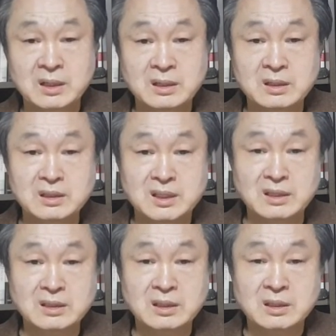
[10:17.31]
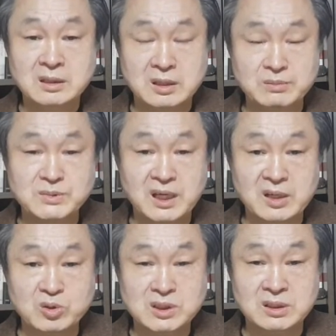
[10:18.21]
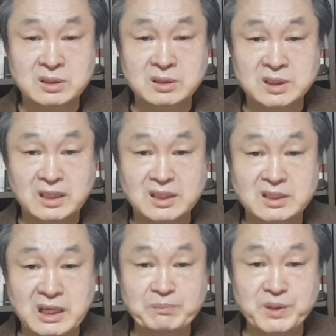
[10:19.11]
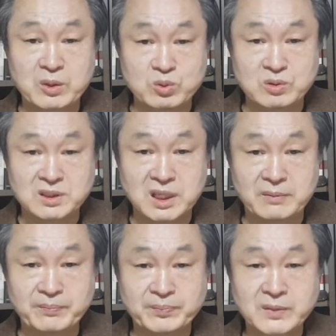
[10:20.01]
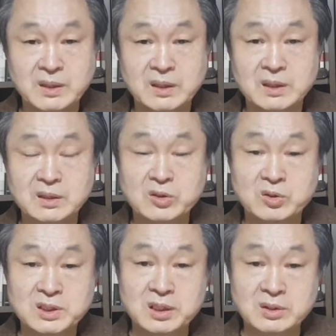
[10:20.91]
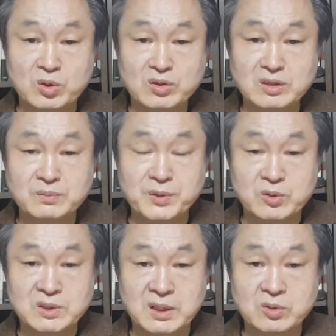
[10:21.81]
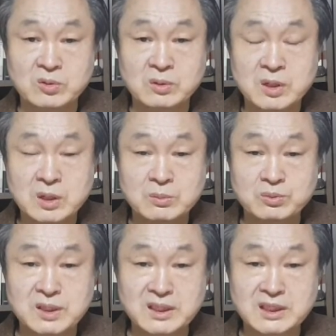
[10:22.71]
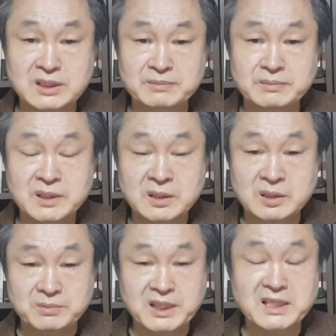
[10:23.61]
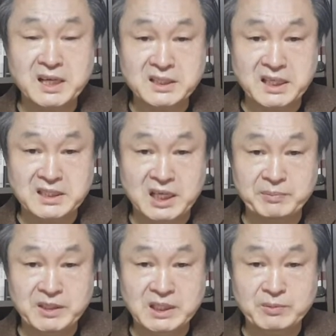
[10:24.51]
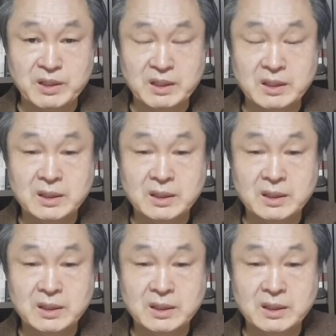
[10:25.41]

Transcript: 그러니까 검찰에로서 상당히 잔뼈가 굵은 사람 그리고 석동현 변호사도 부산지금 검사장까지 한 사람이기 때문에